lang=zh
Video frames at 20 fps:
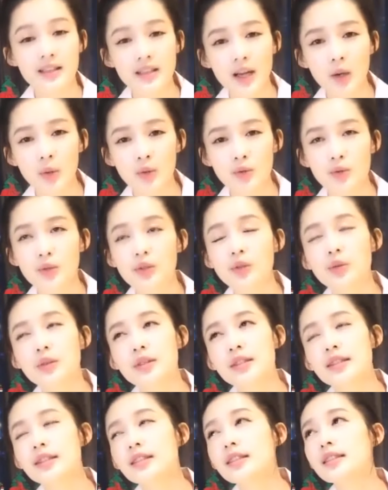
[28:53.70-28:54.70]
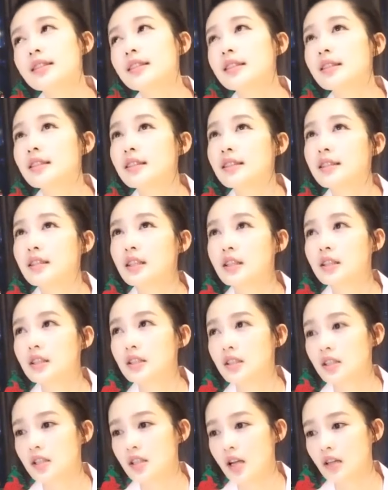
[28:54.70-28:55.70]
我自己想想，我觉得我自
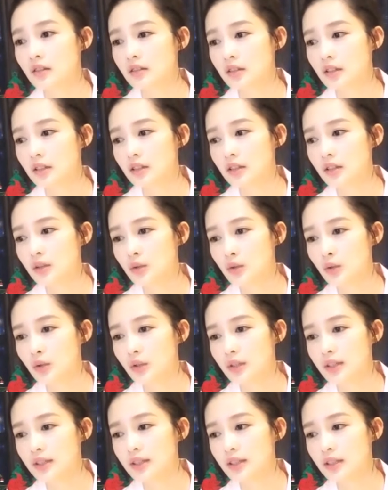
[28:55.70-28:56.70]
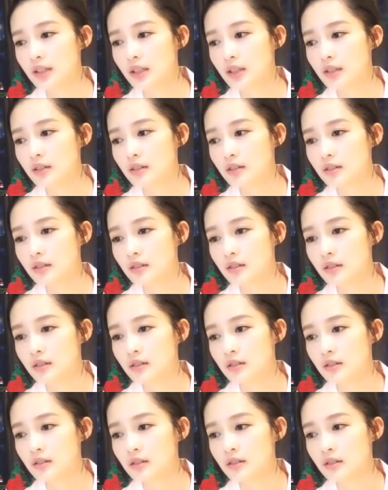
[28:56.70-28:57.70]
己性格上的一个缺陷，
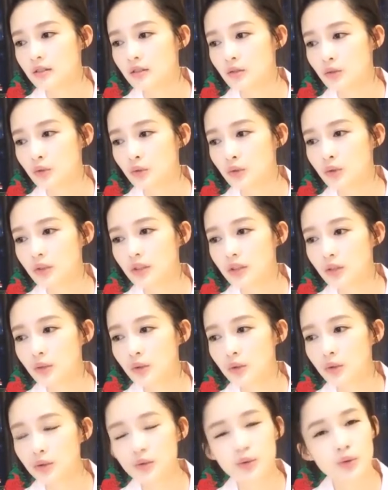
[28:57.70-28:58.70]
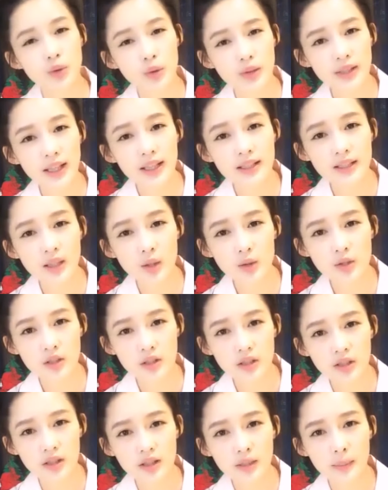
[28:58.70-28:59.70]
就觉得有的时候
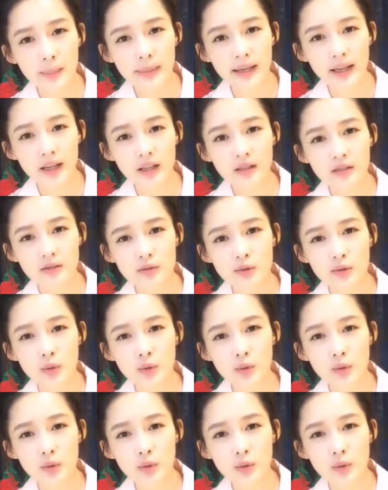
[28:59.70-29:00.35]
太较真儿了